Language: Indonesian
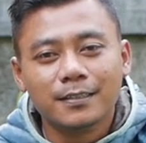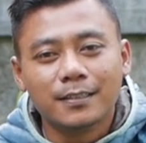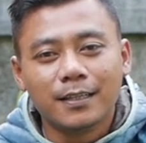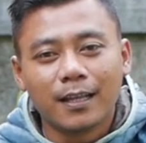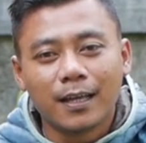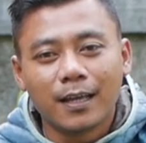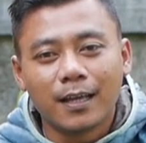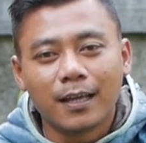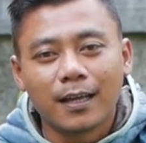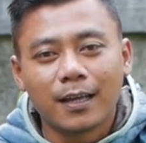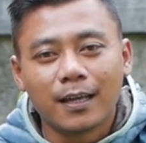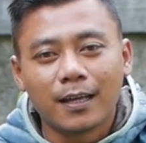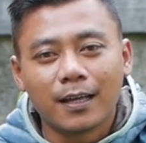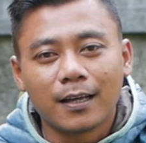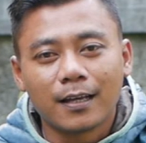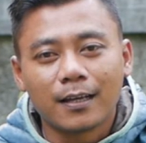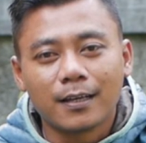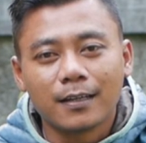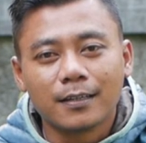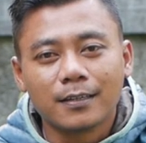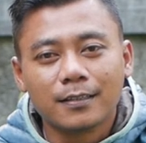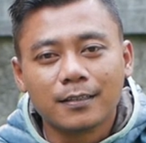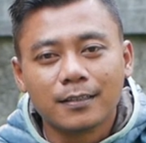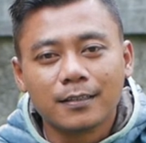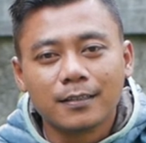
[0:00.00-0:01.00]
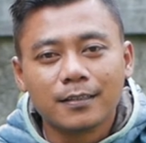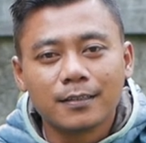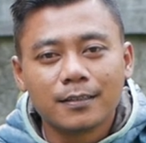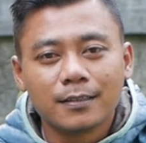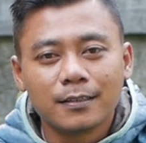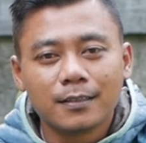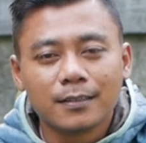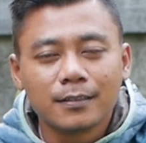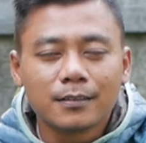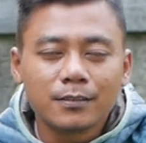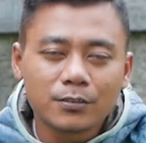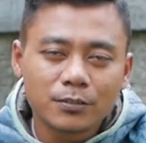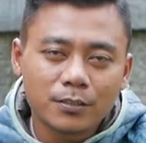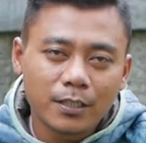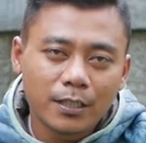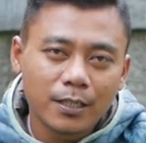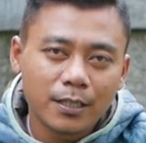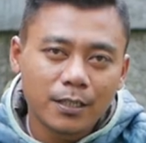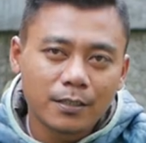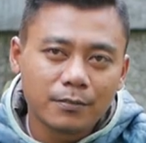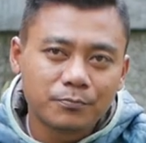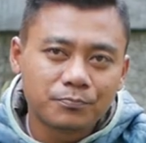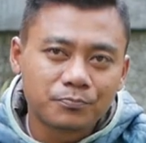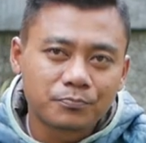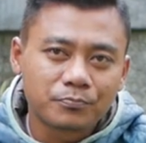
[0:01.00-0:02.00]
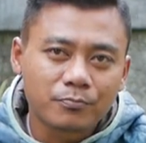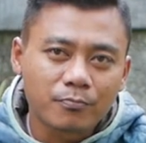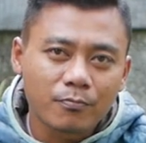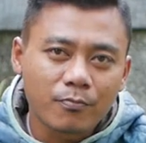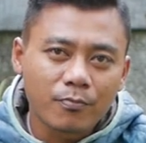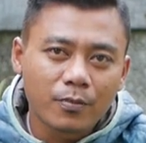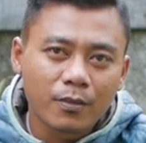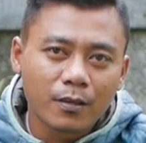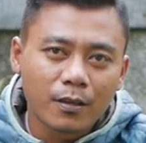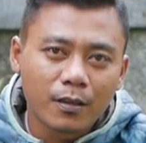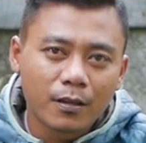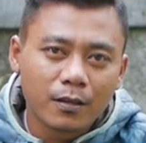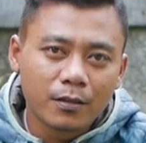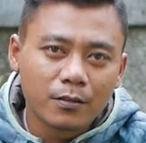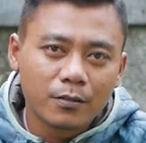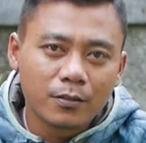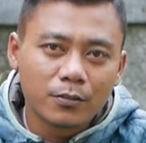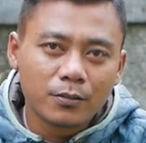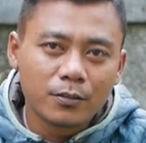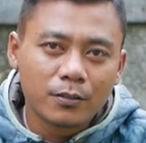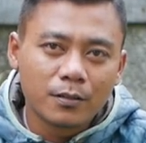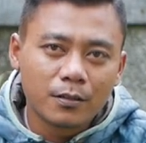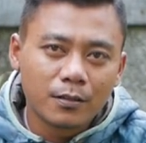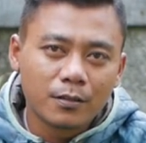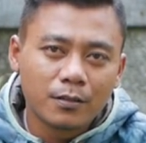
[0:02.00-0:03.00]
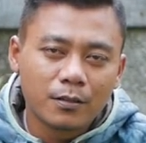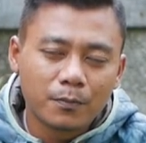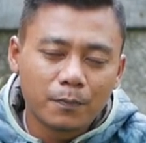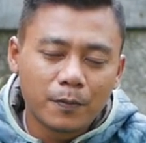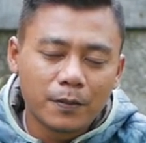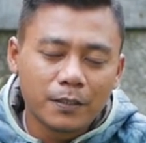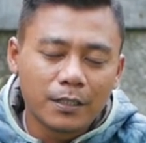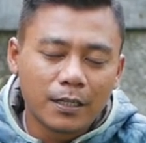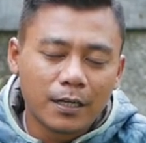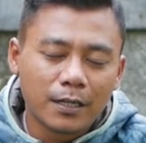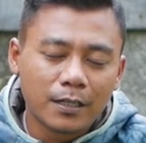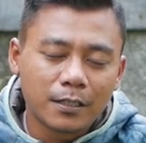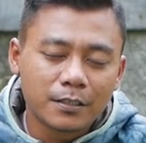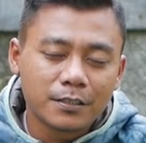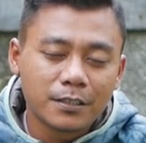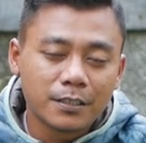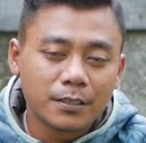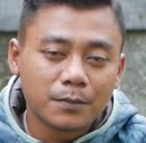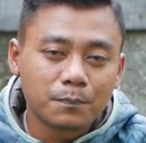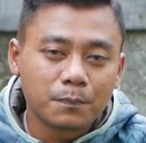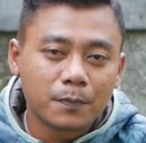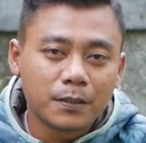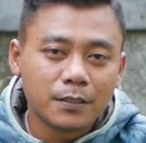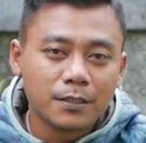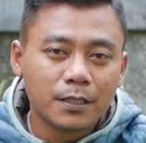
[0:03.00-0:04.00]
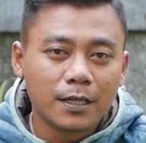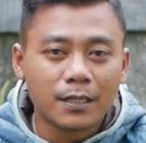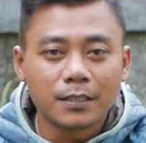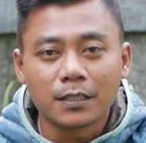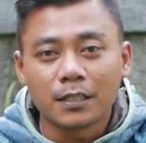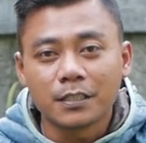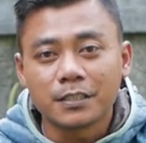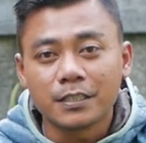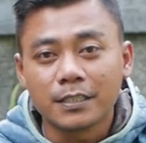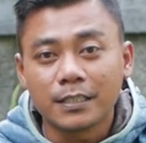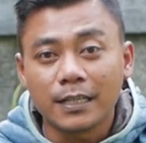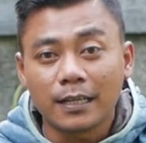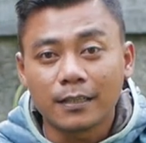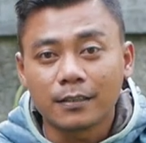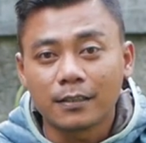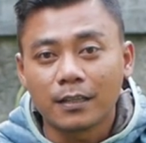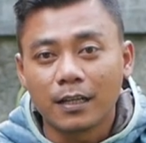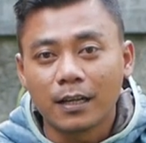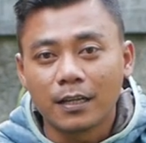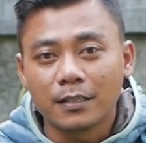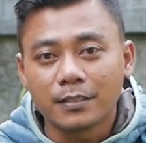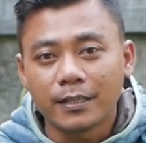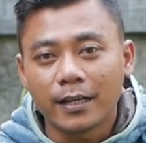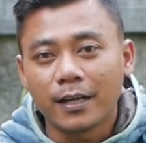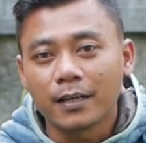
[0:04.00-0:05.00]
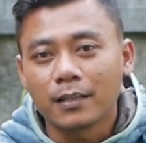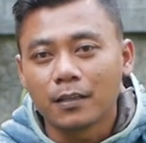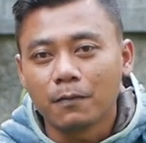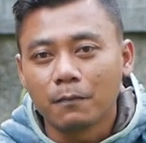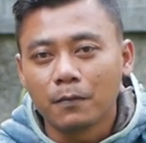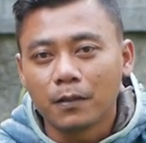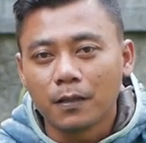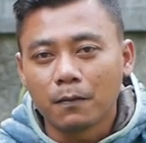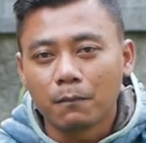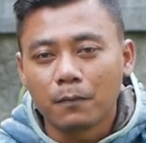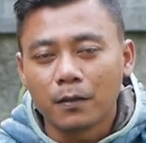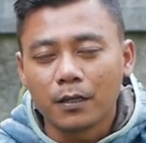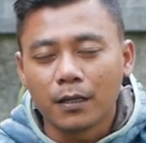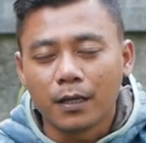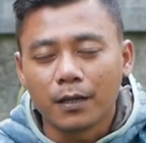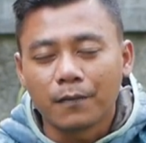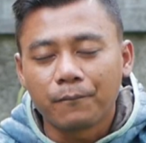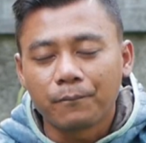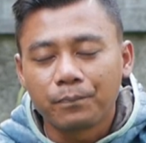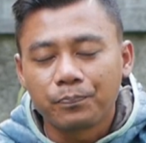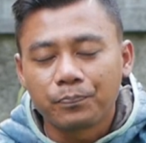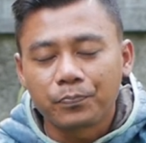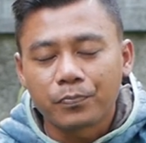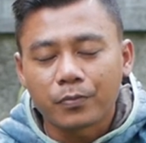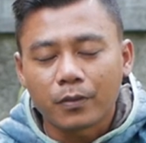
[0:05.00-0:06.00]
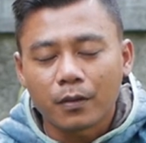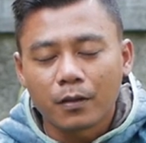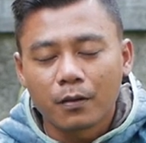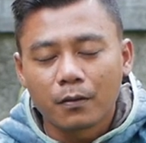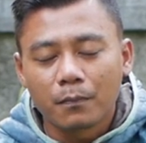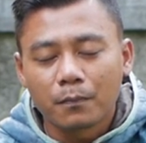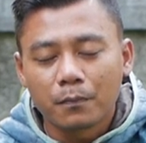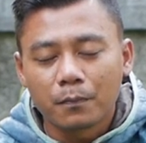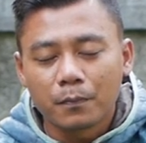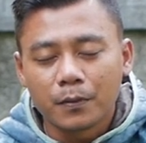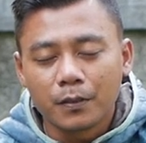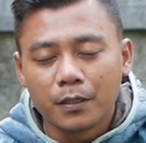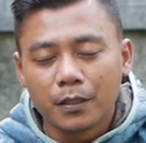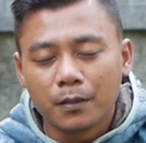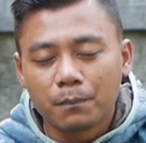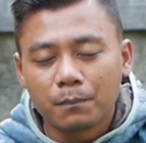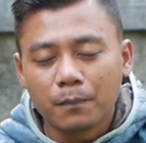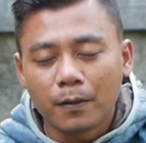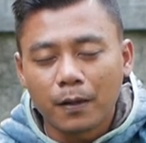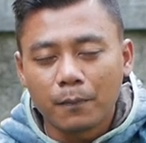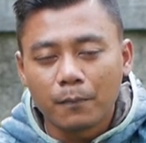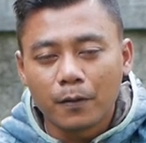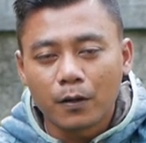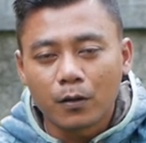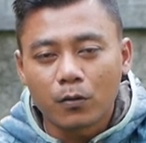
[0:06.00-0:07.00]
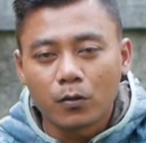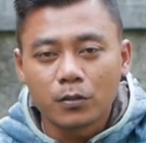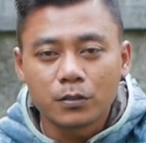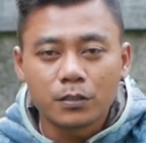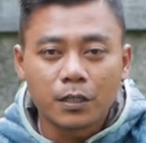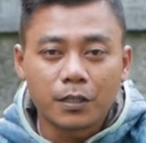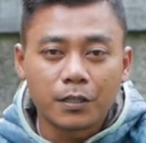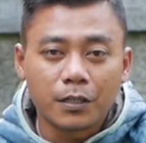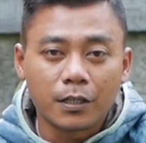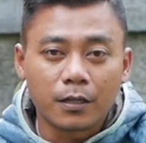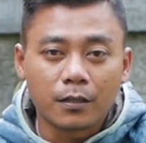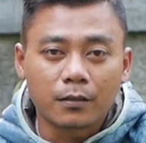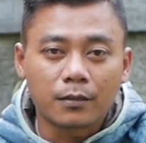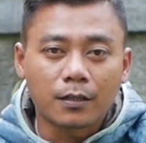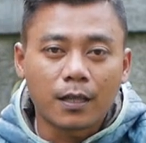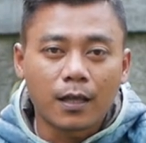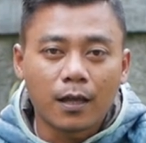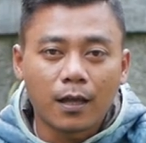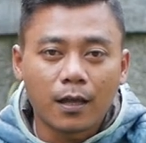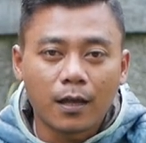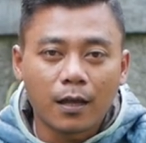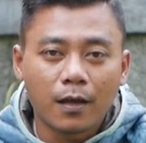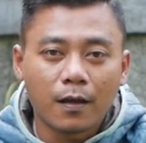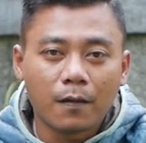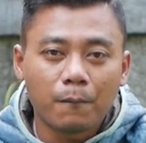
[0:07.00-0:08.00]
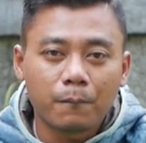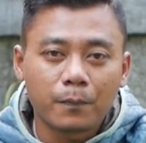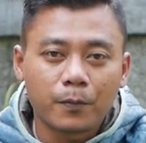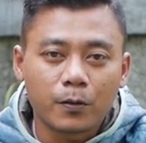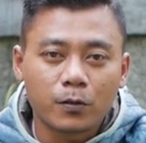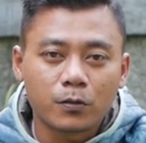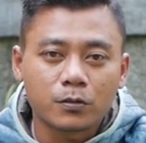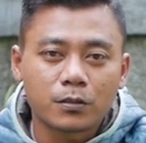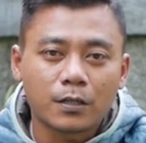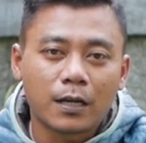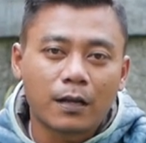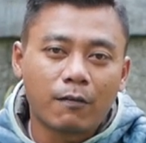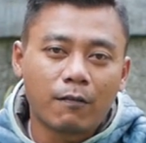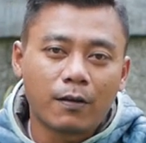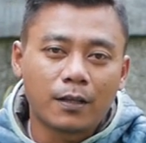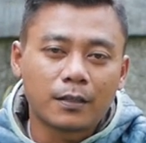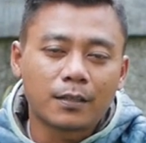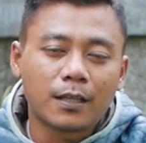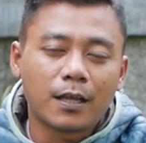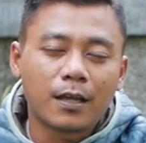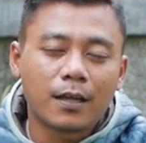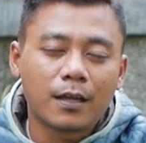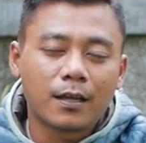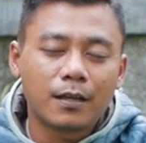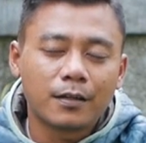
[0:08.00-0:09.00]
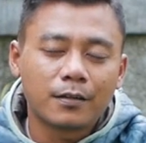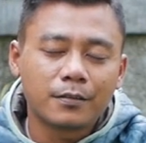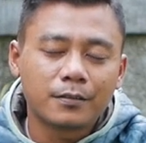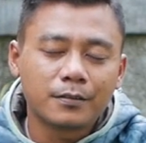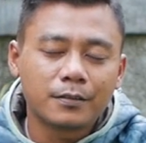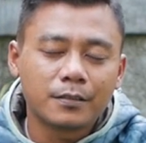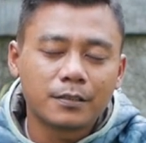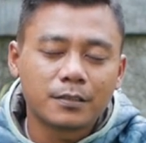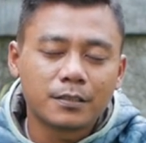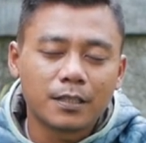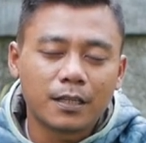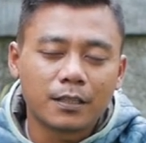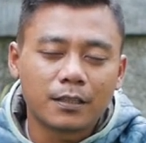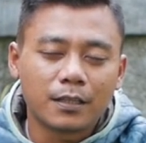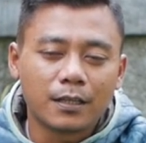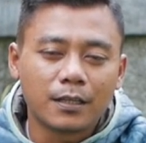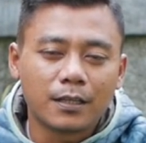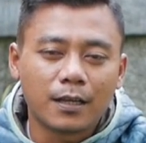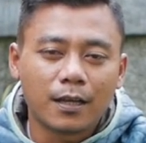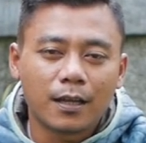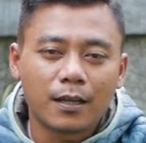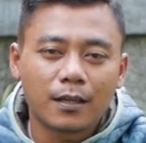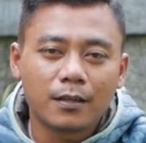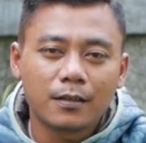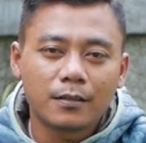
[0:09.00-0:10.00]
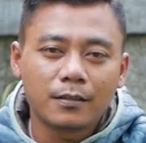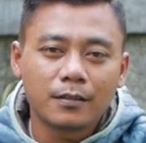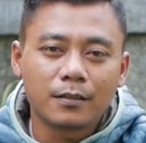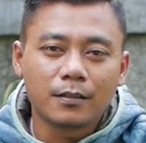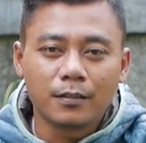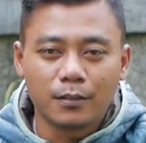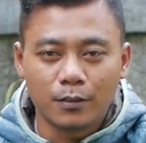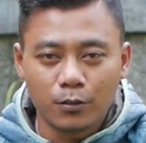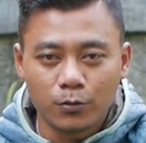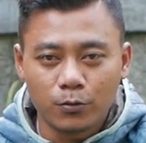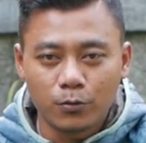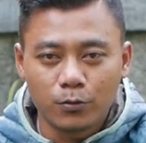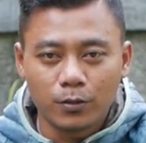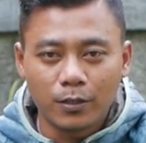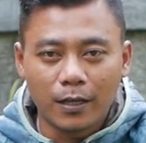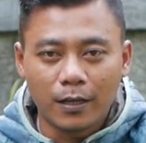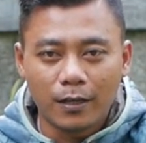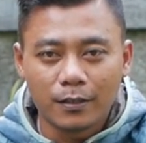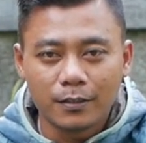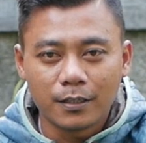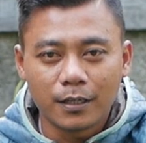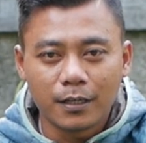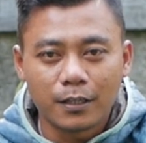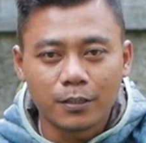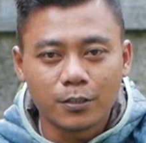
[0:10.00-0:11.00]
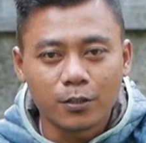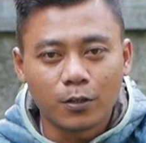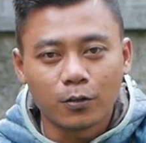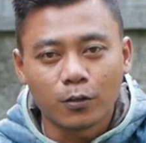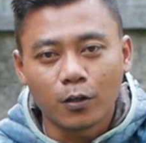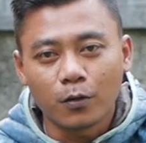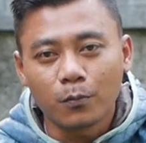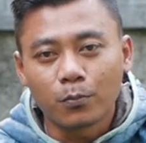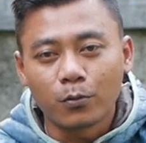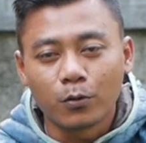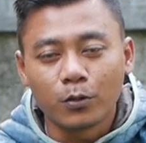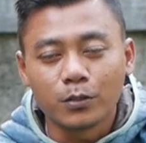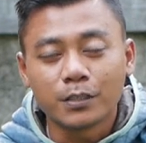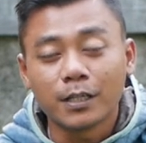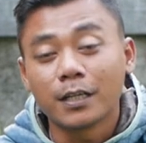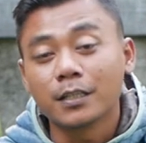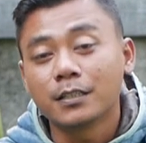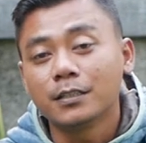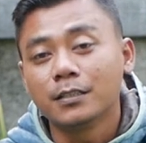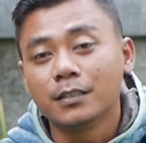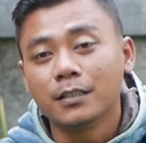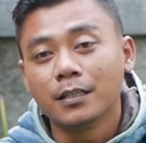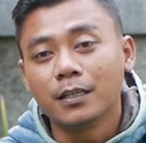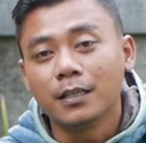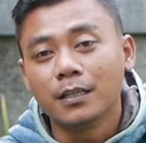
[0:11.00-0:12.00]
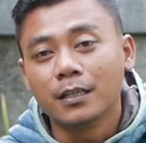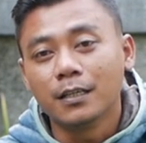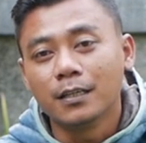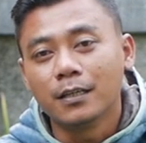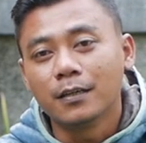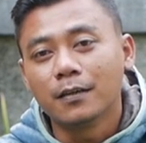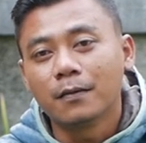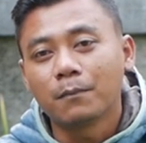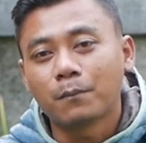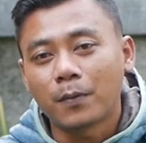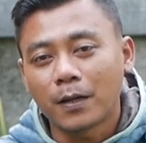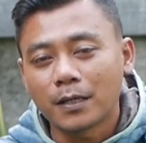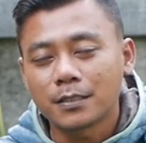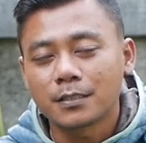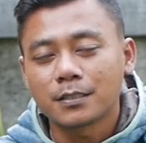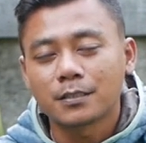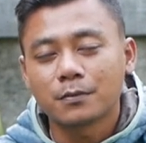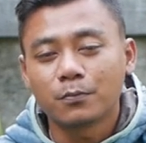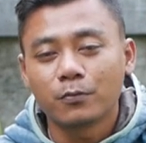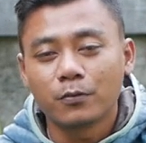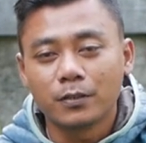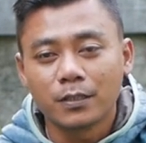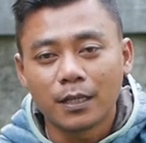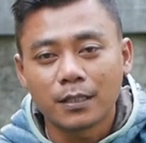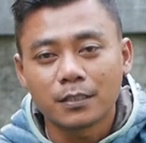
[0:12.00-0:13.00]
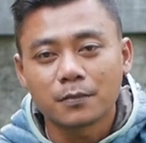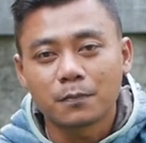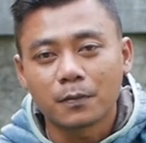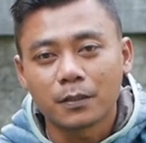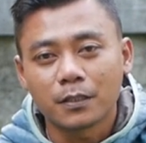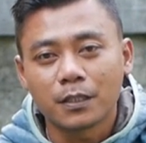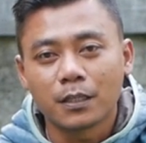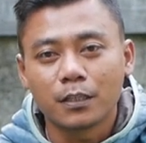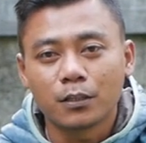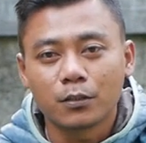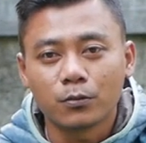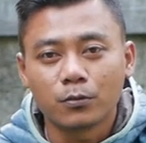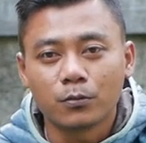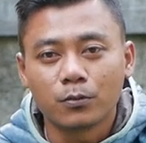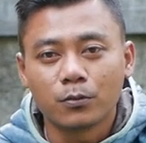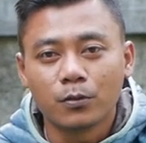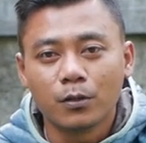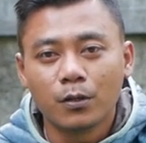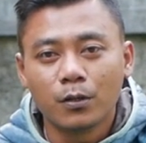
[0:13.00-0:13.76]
nah, itu sih eh, penjelasan penjelasan singkat dari saya teman-teman ya penyebabnya kok jadi ketat terus rawatan settingan itu yang jadi contoh burung saya sendiri pas punya seperti itu